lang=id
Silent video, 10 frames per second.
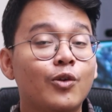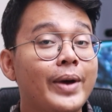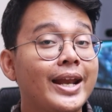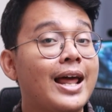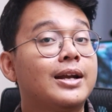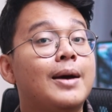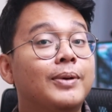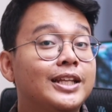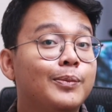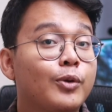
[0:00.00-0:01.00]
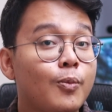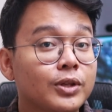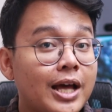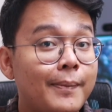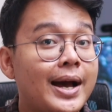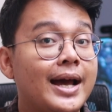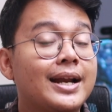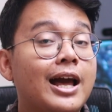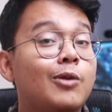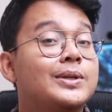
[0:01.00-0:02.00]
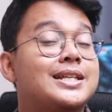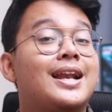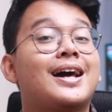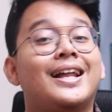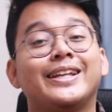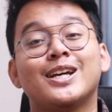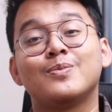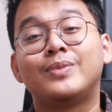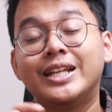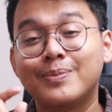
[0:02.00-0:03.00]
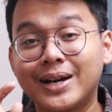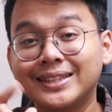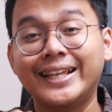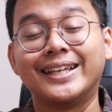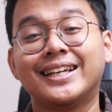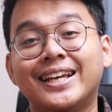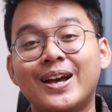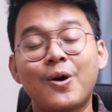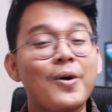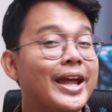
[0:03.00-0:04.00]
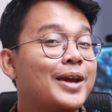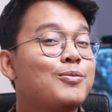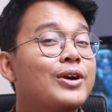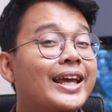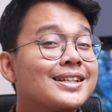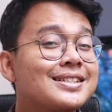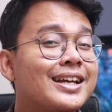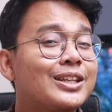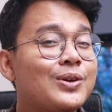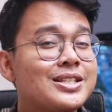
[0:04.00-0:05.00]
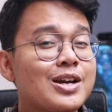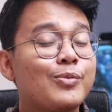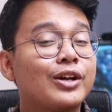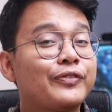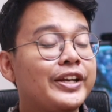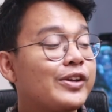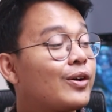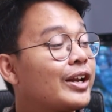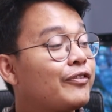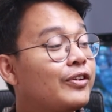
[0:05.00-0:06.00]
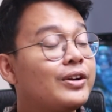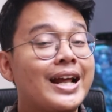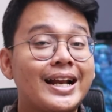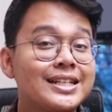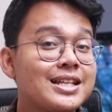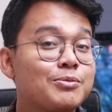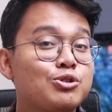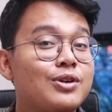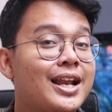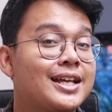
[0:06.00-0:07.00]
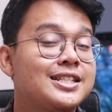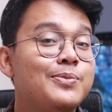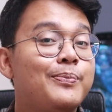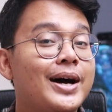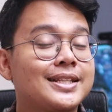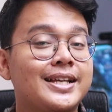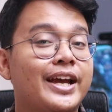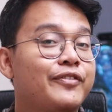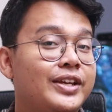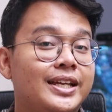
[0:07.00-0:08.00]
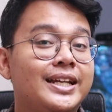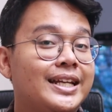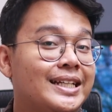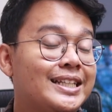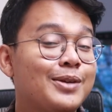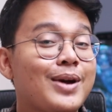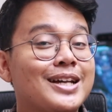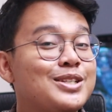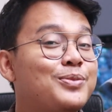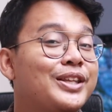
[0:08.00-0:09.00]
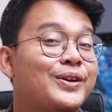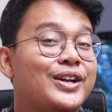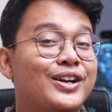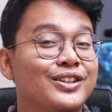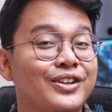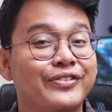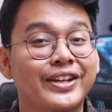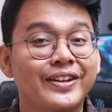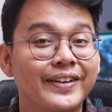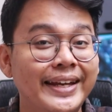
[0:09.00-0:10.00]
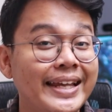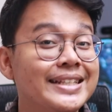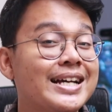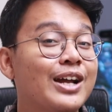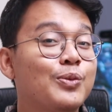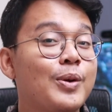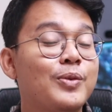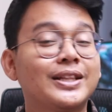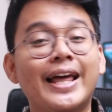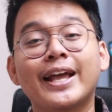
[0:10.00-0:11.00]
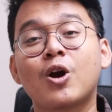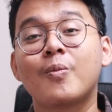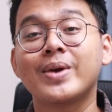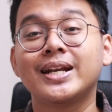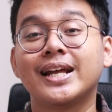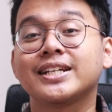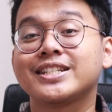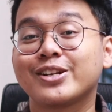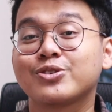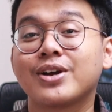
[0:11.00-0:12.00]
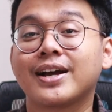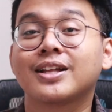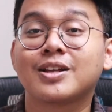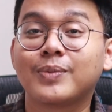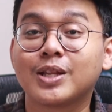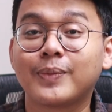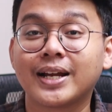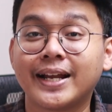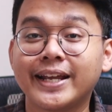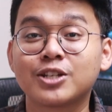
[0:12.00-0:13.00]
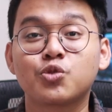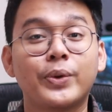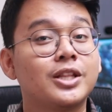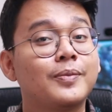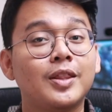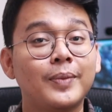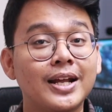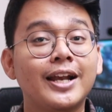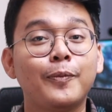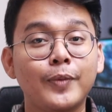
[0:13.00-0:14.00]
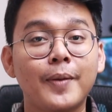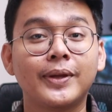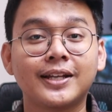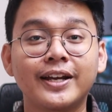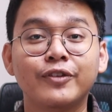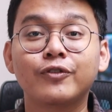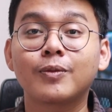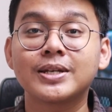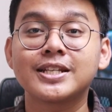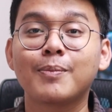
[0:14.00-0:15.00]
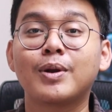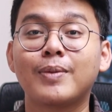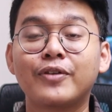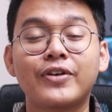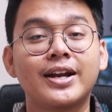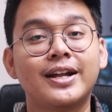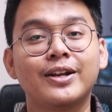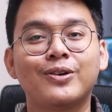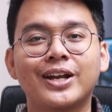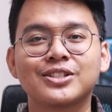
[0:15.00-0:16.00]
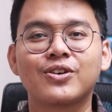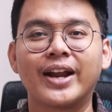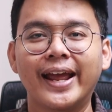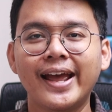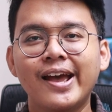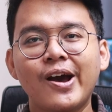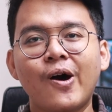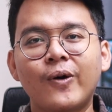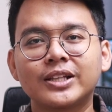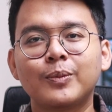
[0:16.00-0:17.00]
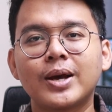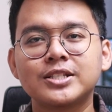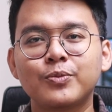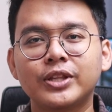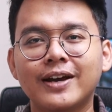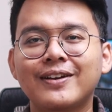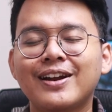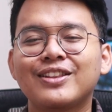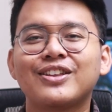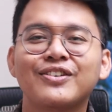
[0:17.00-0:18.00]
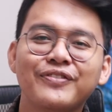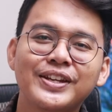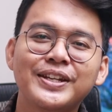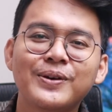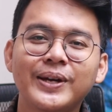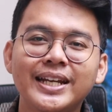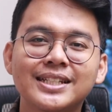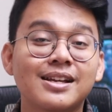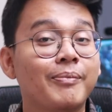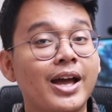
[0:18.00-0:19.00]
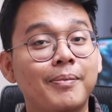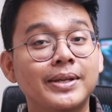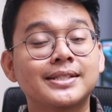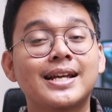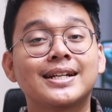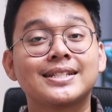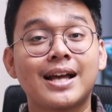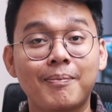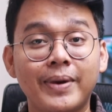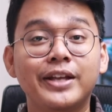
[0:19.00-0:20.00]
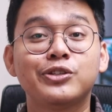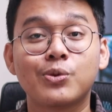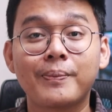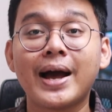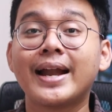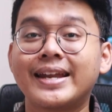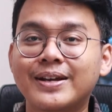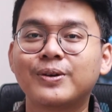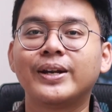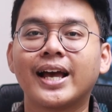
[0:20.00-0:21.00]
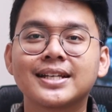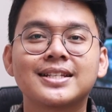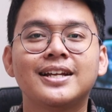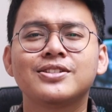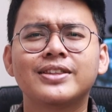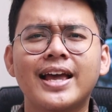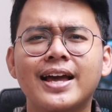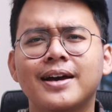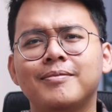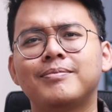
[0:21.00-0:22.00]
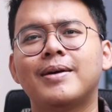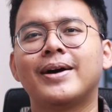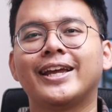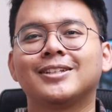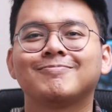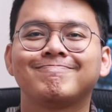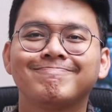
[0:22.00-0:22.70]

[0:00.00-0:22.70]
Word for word: Lumayanlah dapetin promo tambahan kalau misal kalian beli bundling. Oke, mungkin segitu aja buat video review dari Samsung Galaxy Buds FE ini. Terima kasih buat yang udah nonton video ini. Jangan lupa buat like, komen, dan share juga ke teman-teman kalian supaya teman-teman kalian mendapatkan informasi yang bermanfaat dari kuliah sore. Oke, terima kasih buat yang udah nonton video ini sampai habis dan sampai jumpa di kuliah selanjutnya. Bye-bye.